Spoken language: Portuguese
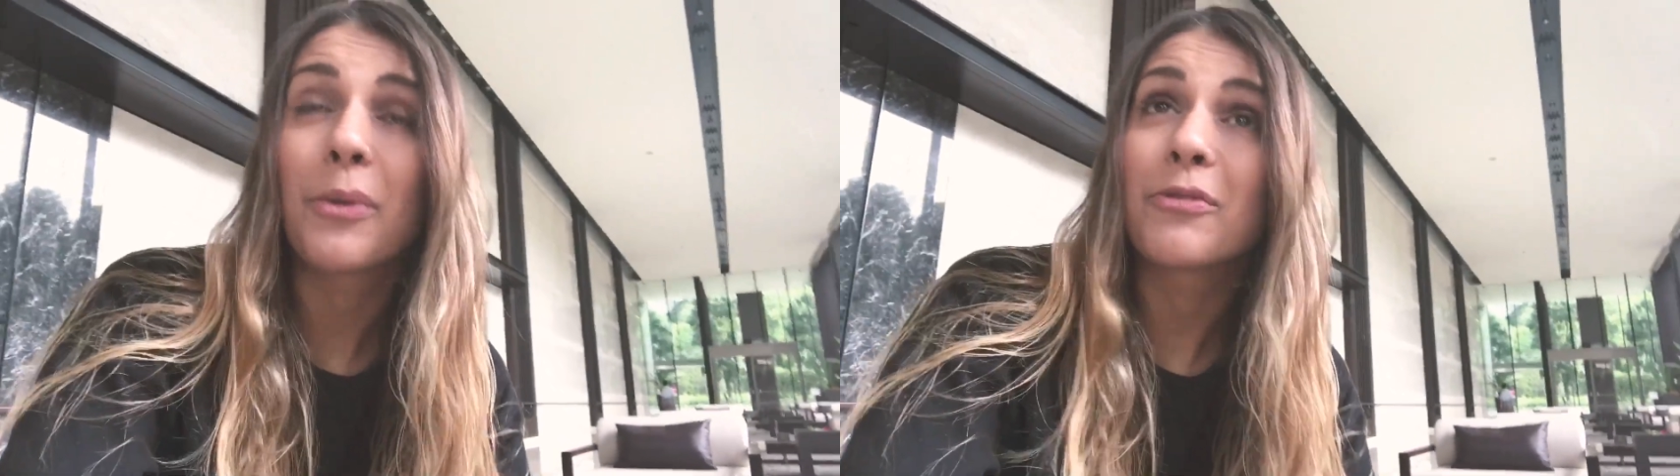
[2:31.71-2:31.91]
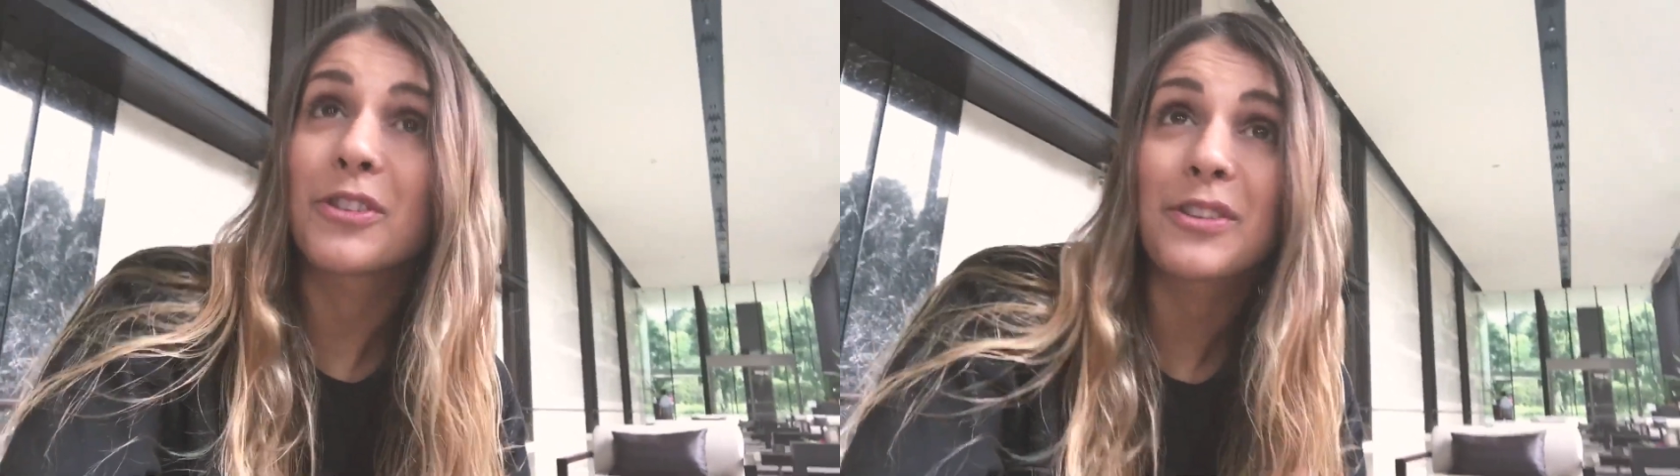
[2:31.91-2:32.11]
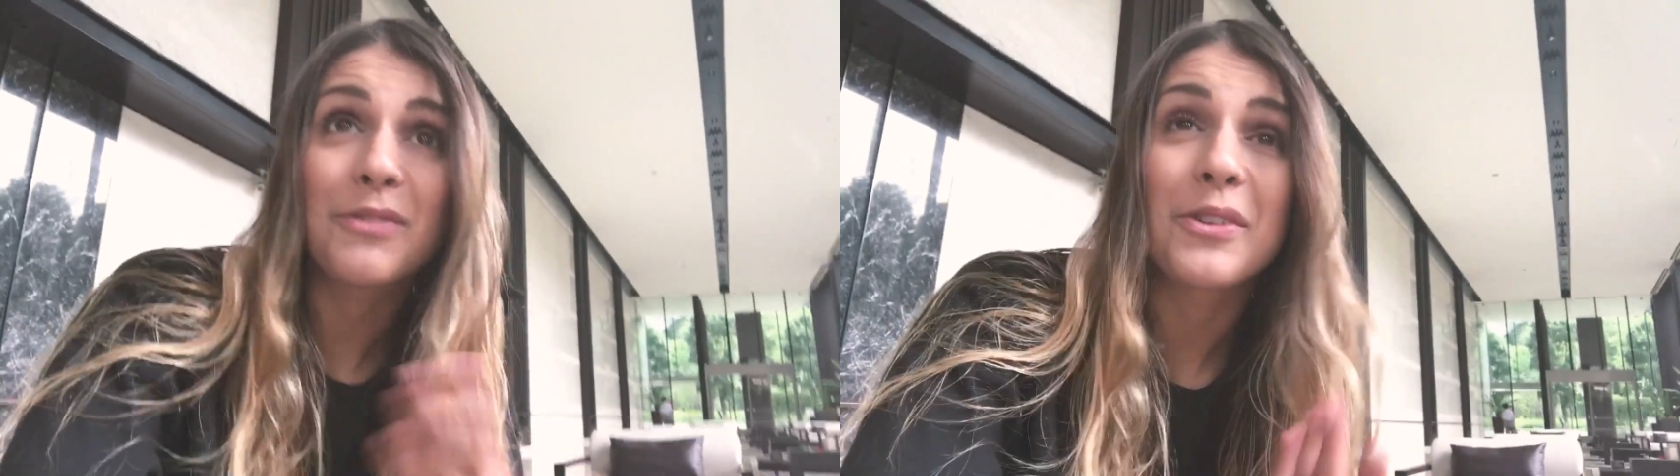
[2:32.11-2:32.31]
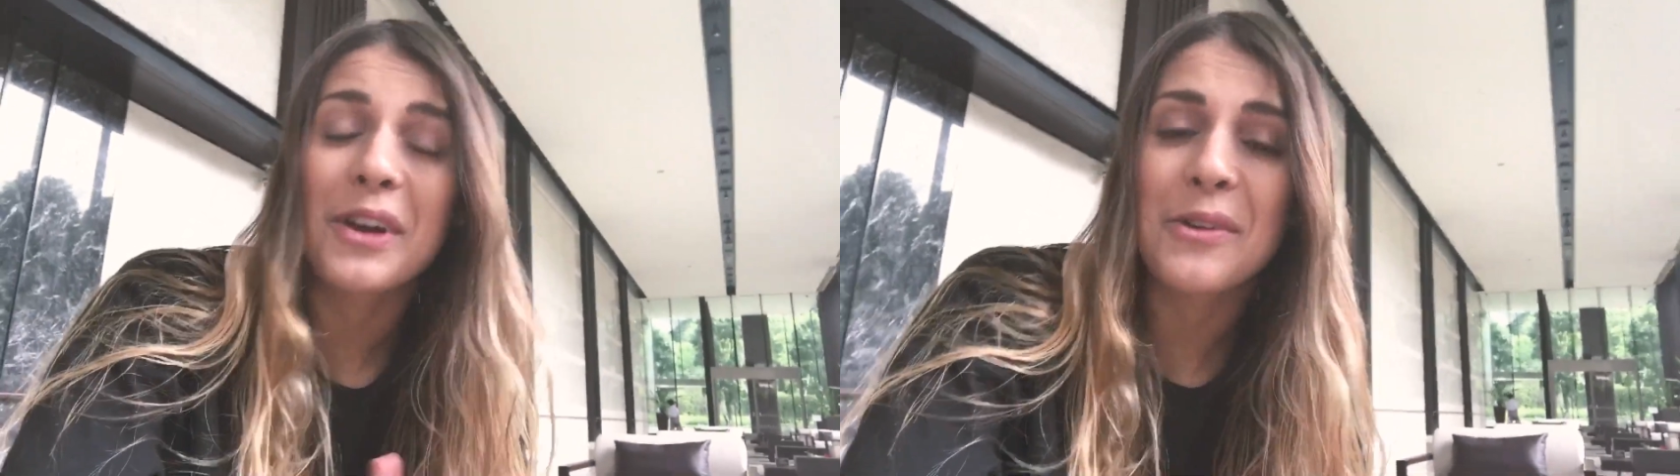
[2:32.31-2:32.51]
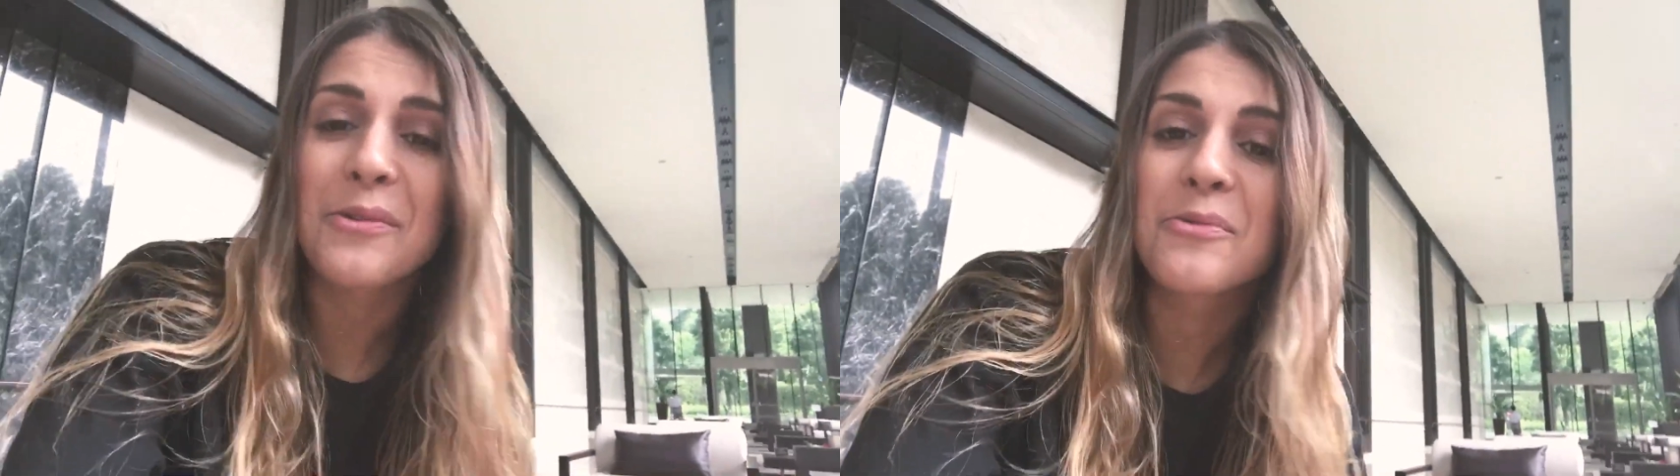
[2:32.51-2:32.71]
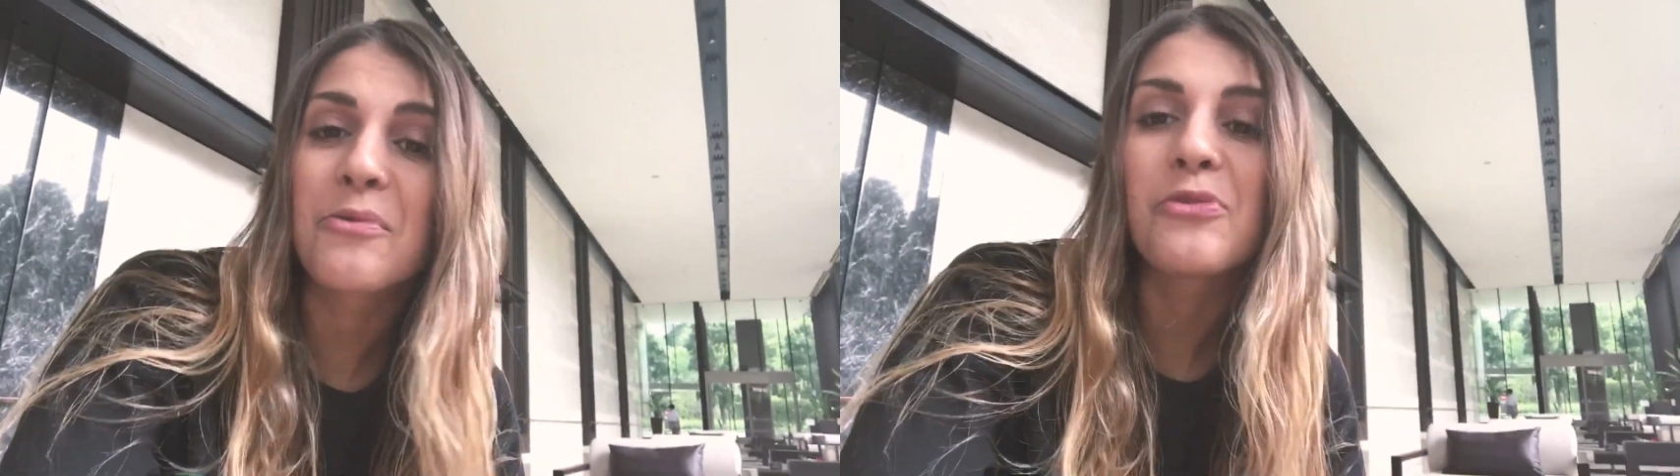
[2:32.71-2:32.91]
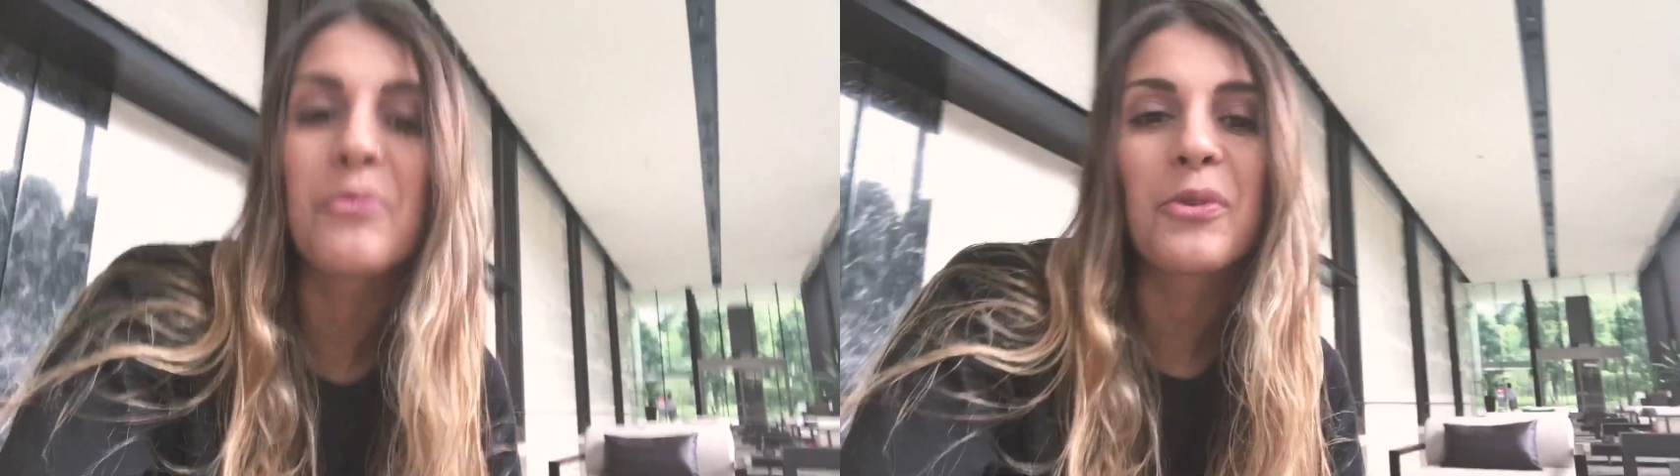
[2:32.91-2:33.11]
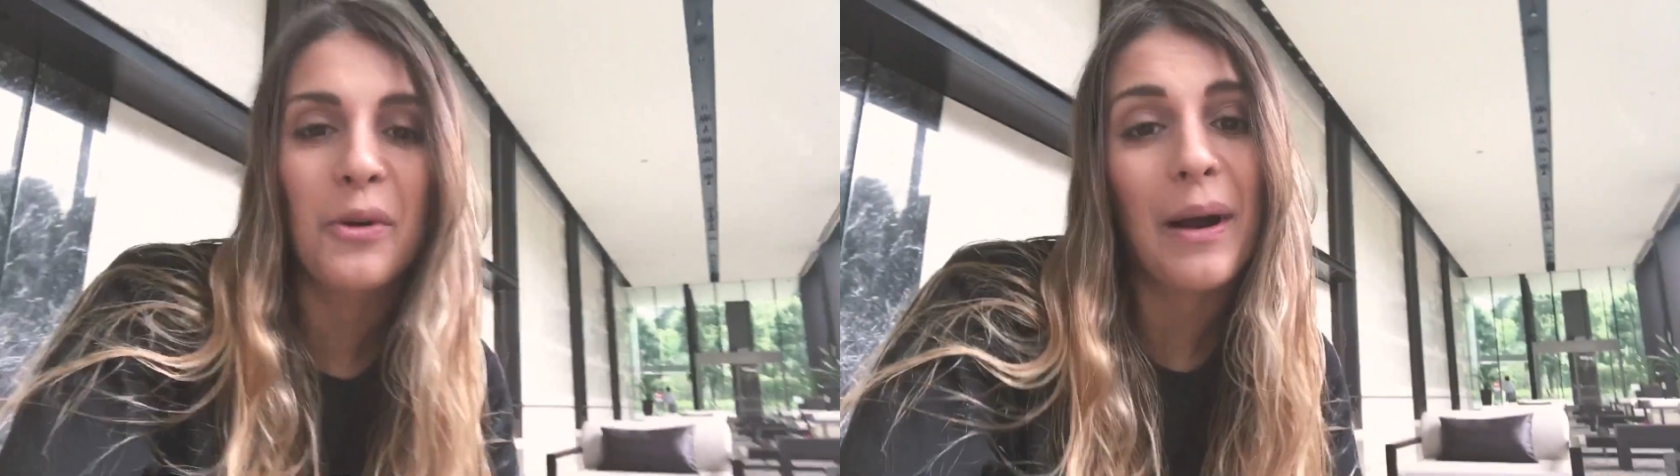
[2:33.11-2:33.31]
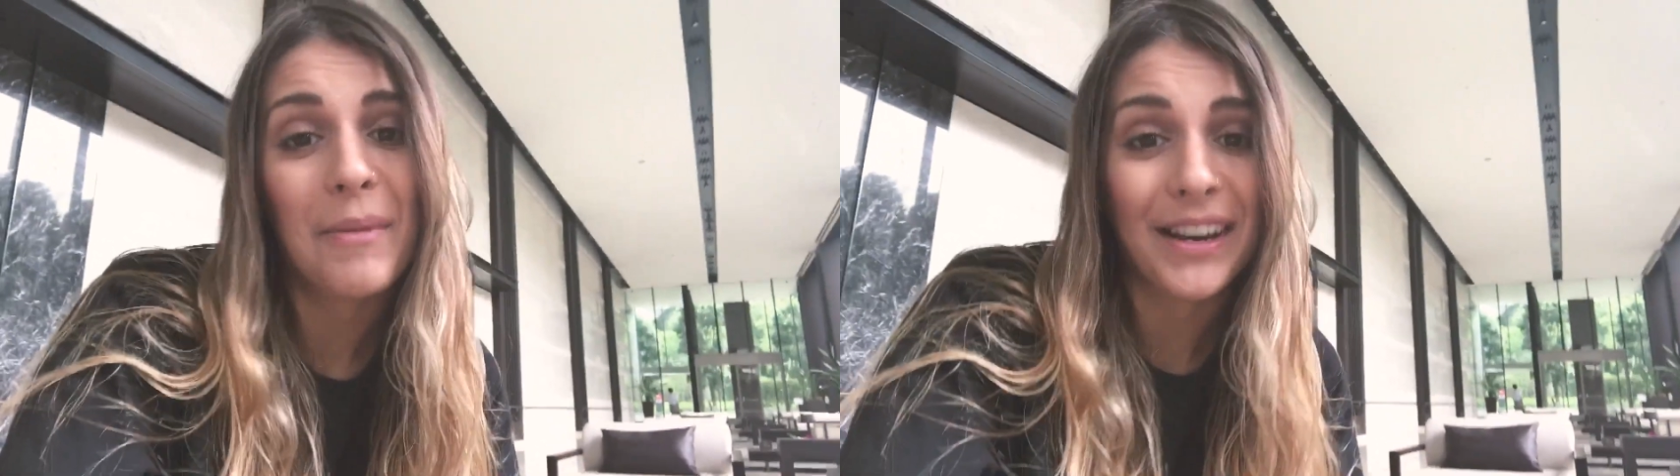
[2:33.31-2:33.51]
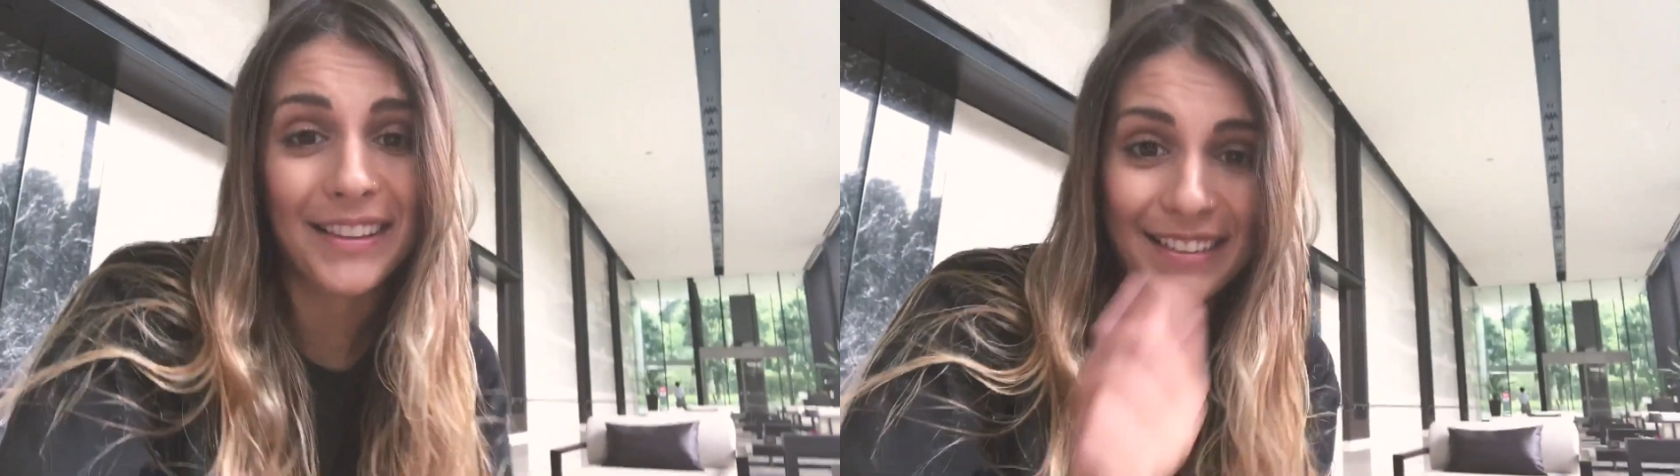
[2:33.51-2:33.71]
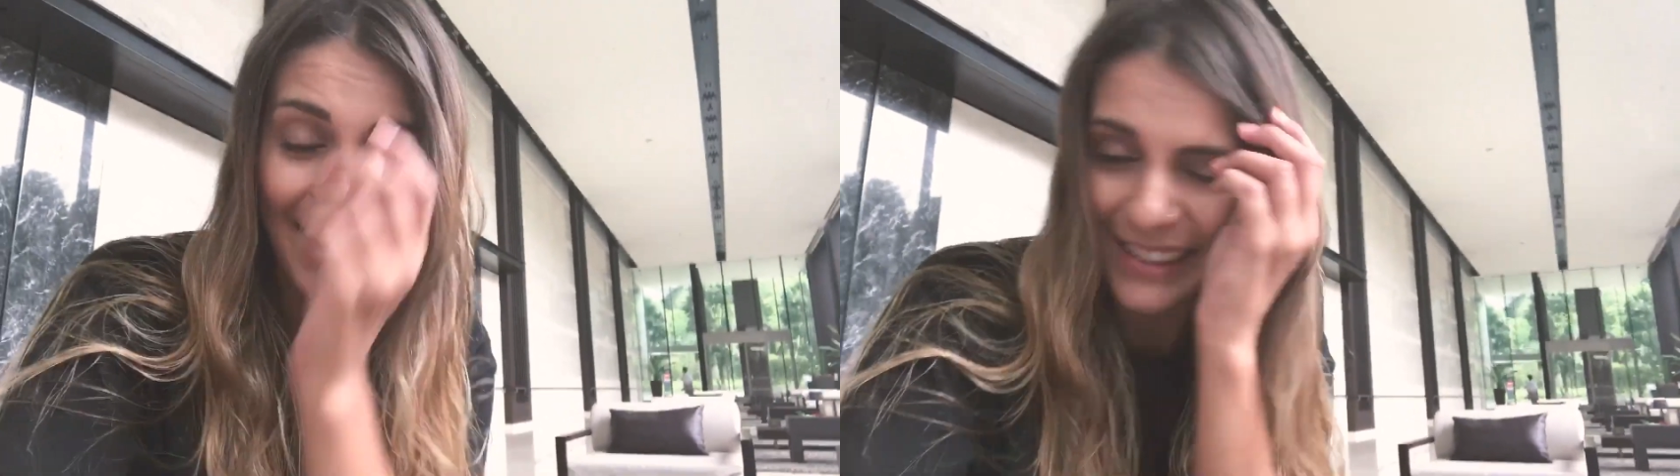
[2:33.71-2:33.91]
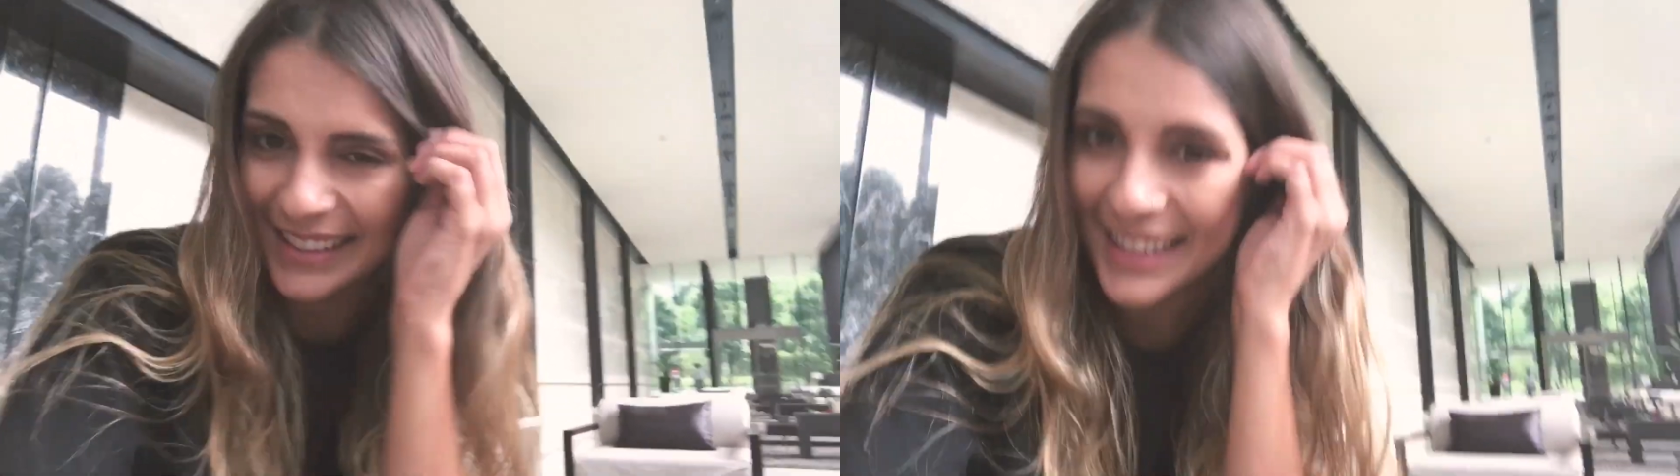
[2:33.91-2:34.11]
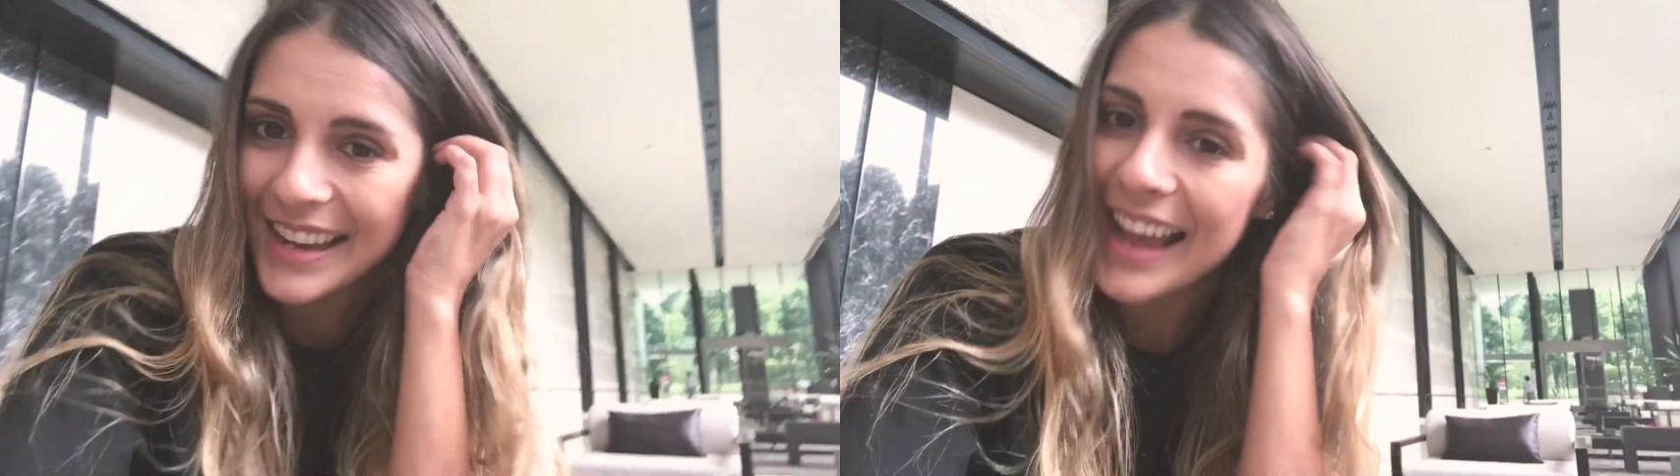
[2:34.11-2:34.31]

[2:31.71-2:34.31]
como vocês viram o último com a Marta Saxer.